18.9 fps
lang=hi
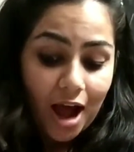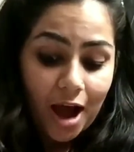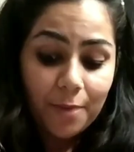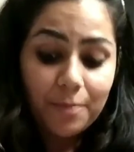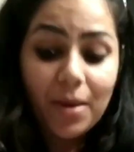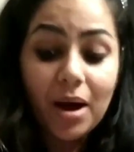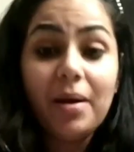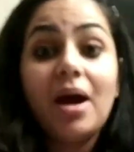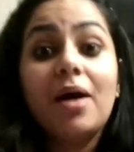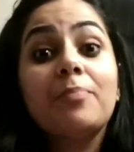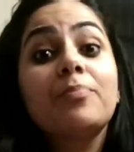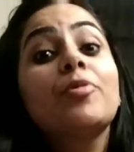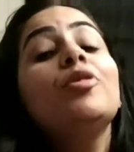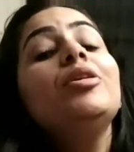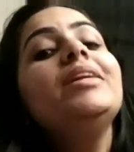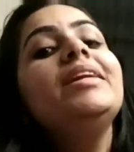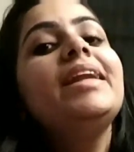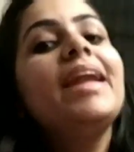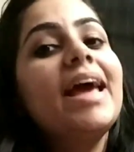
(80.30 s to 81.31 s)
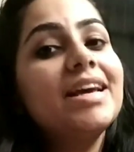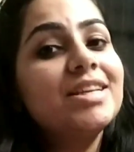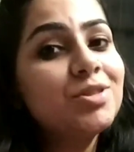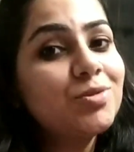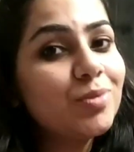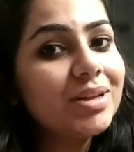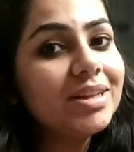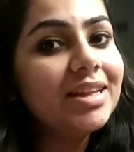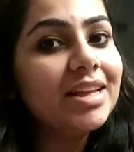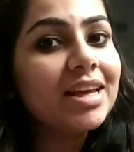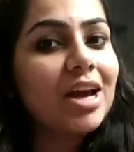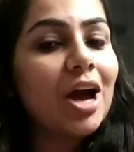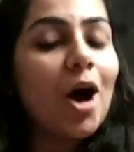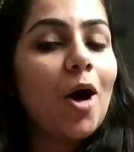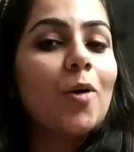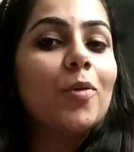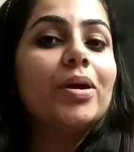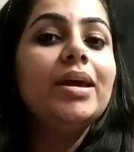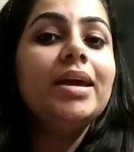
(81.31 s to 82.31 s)
अब मैं आपको नेक्स्ट वन
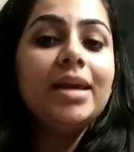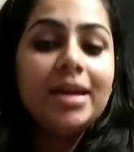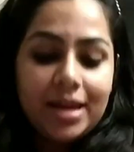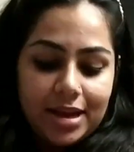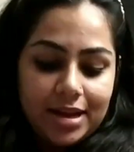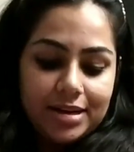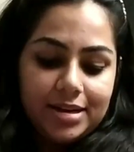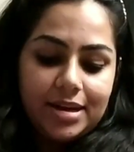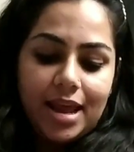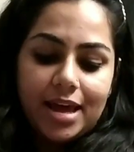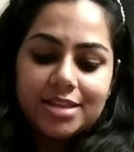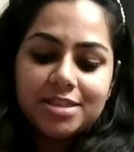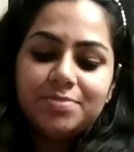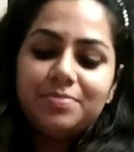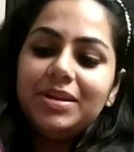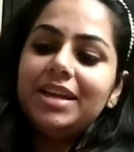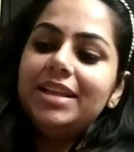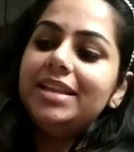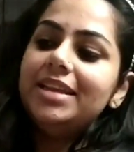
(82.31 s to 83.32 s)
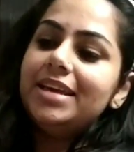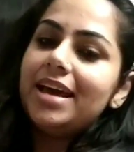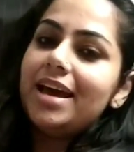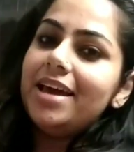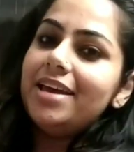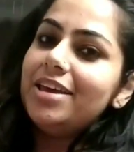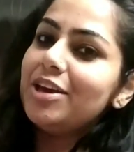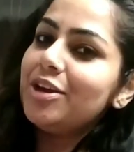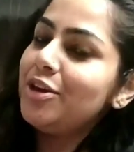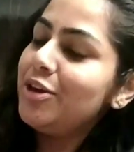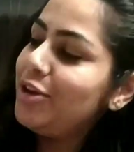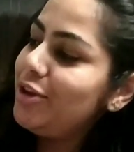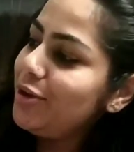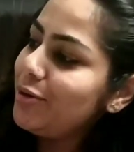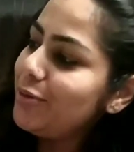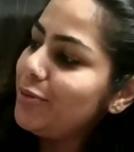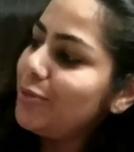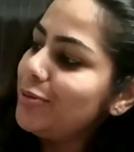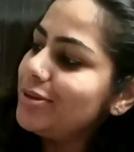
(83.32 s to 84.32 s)
दिखाऊंगी नेक्स्ट मैंने लिया है ये
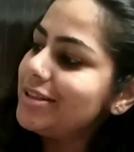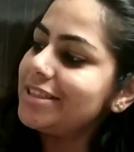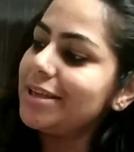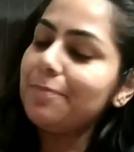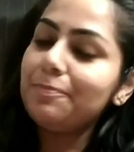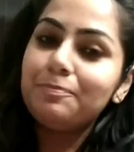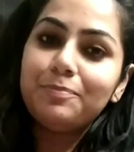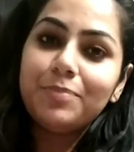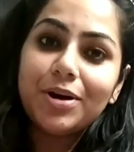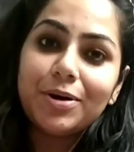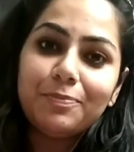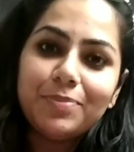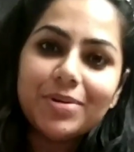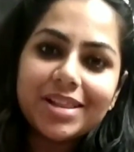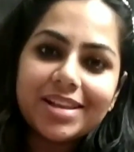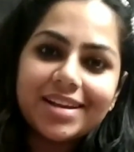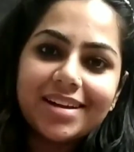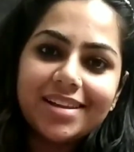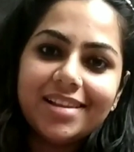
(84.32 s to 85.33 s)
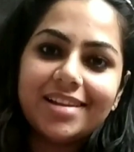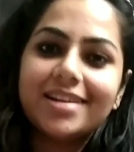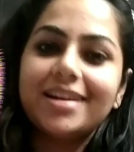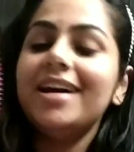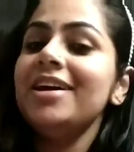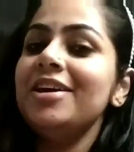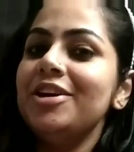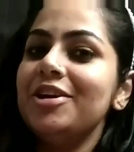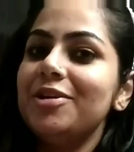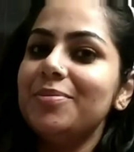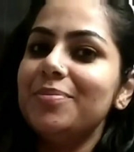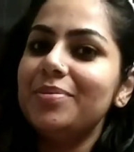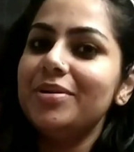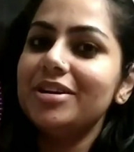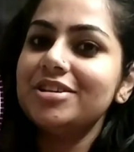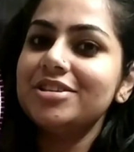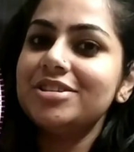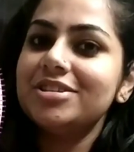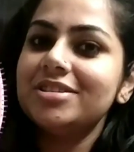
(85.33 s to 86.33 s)
क्यूट सा पर्पल कलर का हेयर
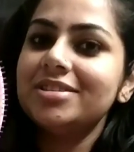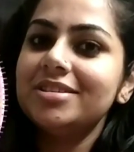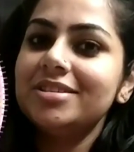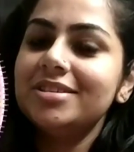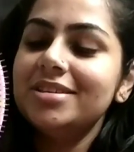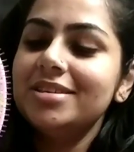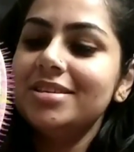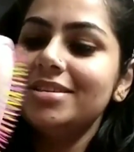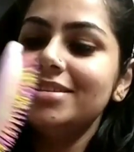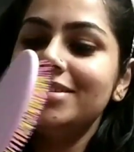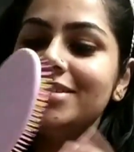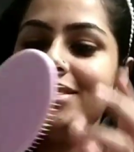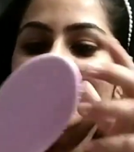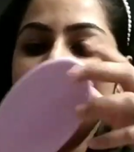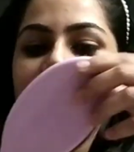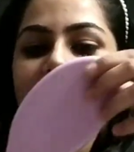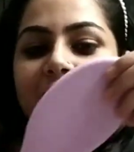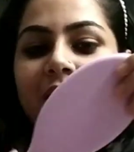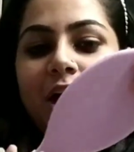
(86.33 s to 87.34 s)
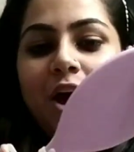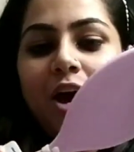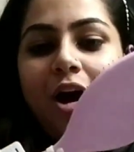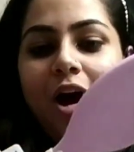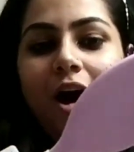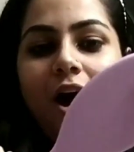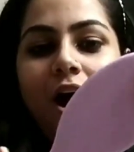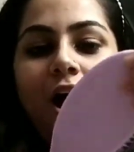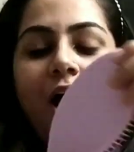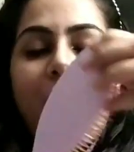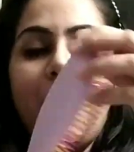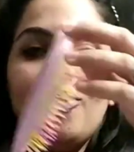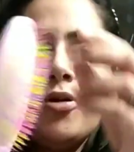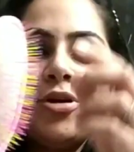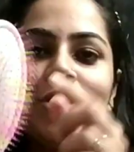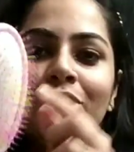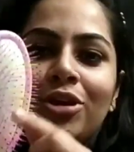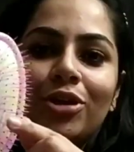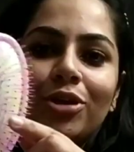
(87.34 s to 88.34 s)
ब्रश सी हाउ
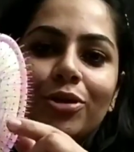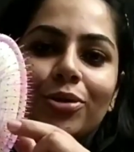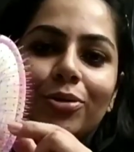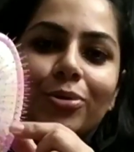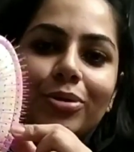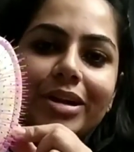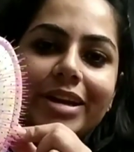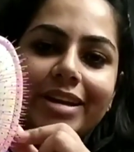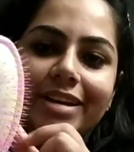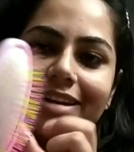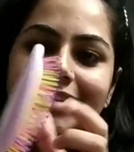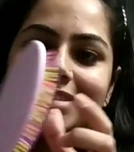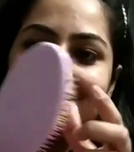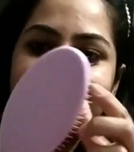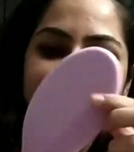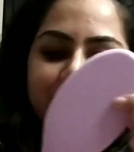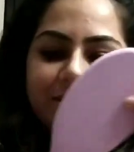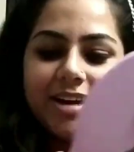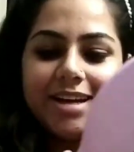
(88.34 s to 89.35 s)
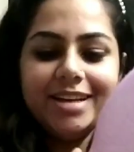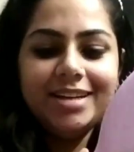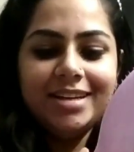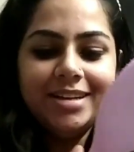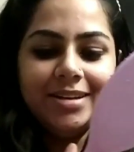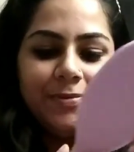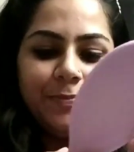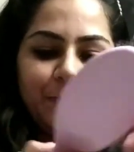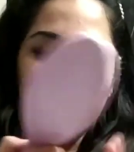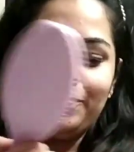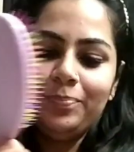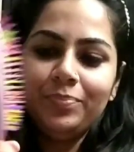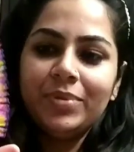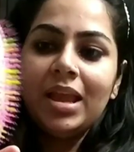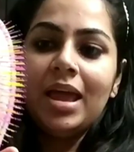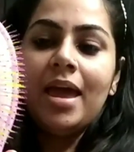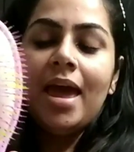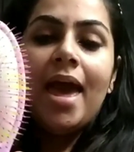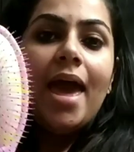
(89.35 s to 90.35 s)
क्यूट इट इज
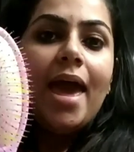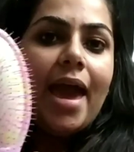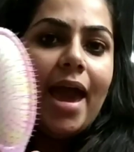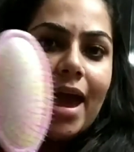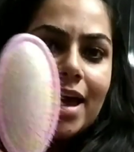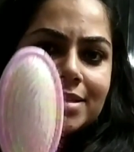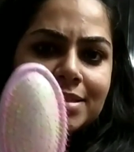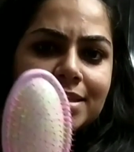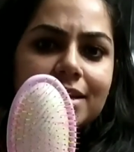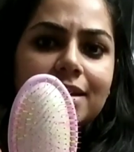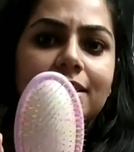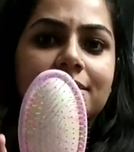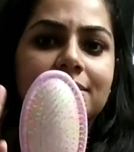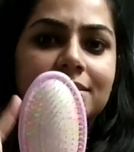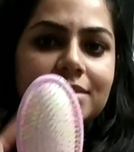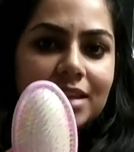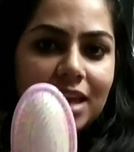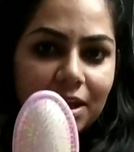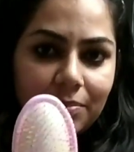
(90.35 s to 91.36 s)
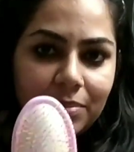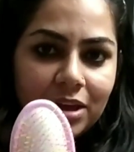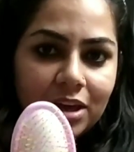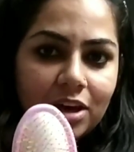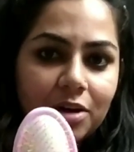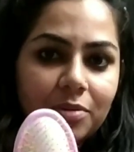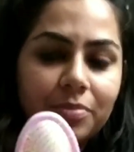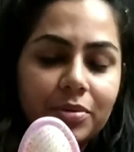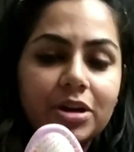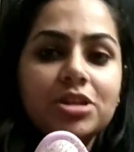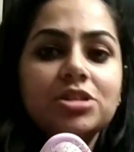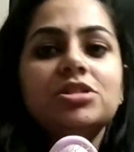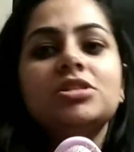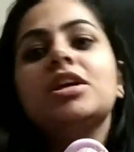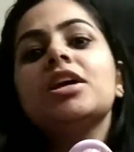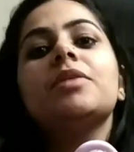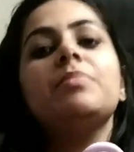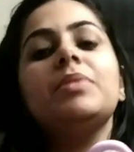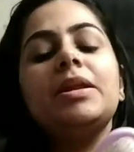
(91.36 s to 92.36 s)
राइट ऐसे का सेम हेयर ब्रश
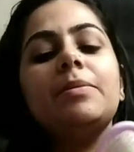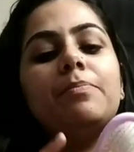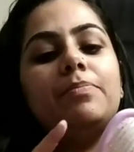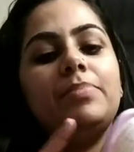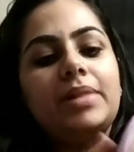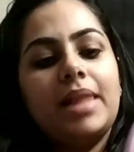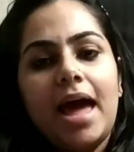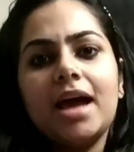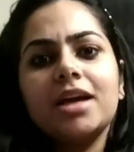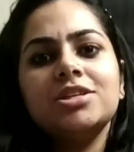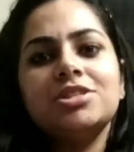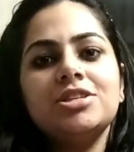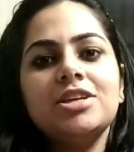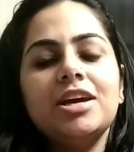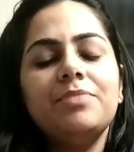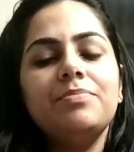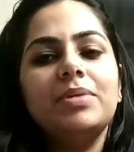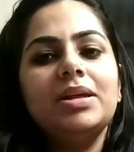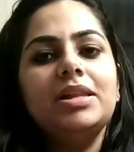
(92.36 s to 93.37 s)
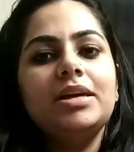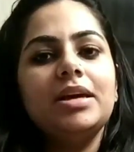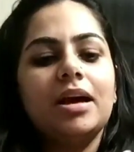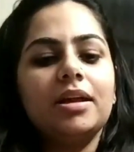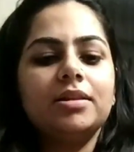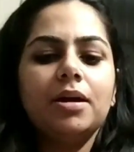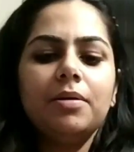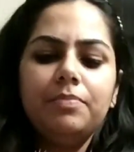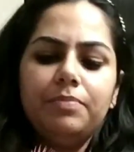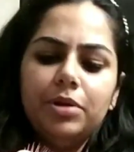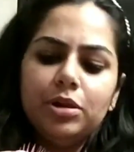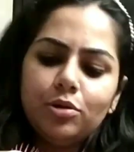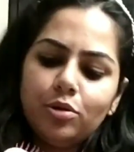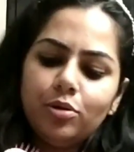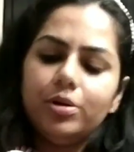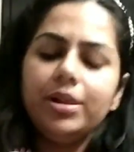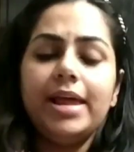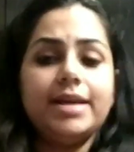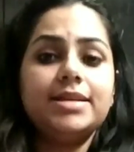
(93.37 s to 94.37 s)
एक मैंने ब्लैक शेड में लिया था
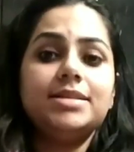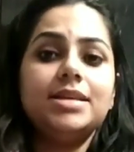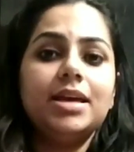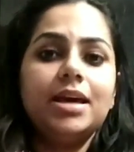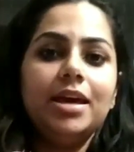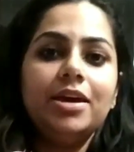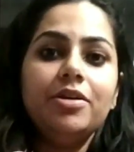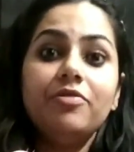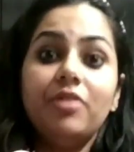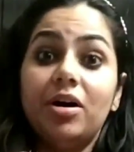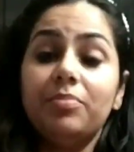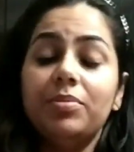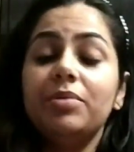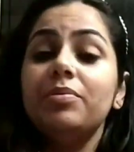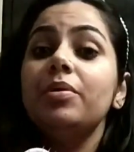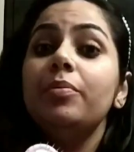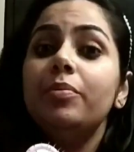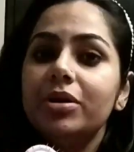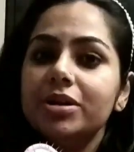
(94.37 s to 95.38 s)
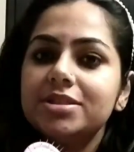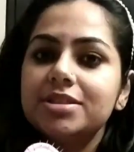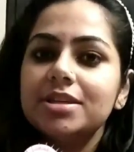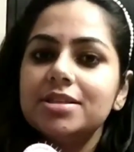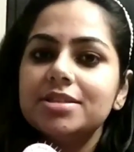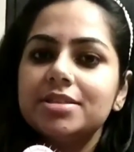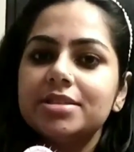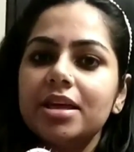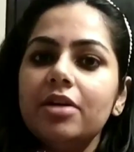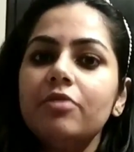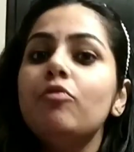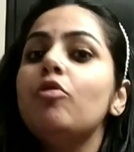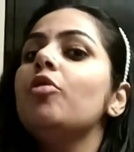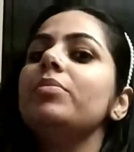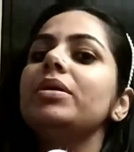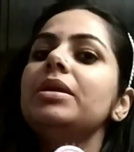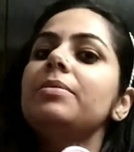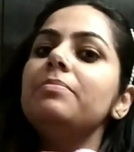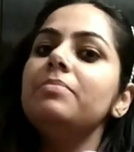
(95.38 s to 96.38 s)
बिल्कुल ऐसे के ही वहां पर भी ब्रिसल्स थे
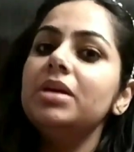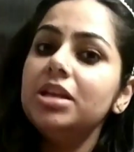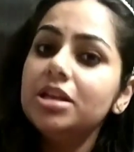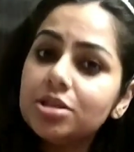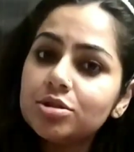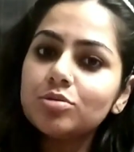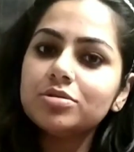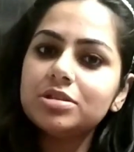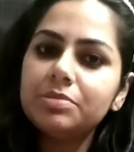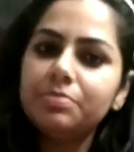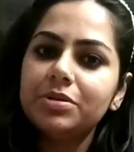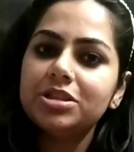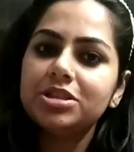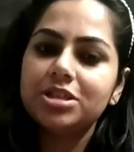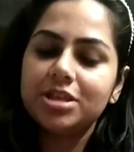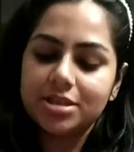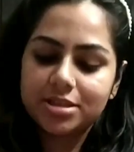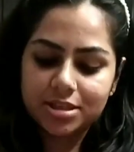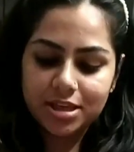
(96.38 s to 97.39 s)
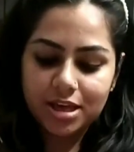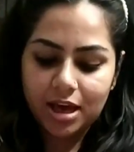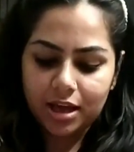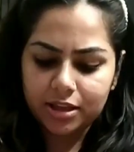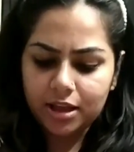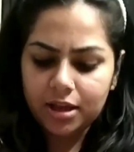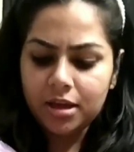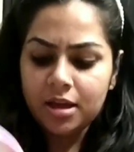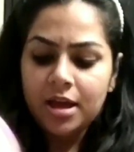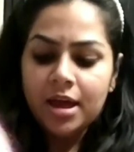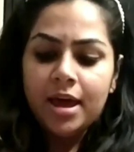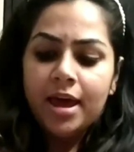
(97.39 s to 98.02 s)
वो मैंने मिनी सो से परचेज किया था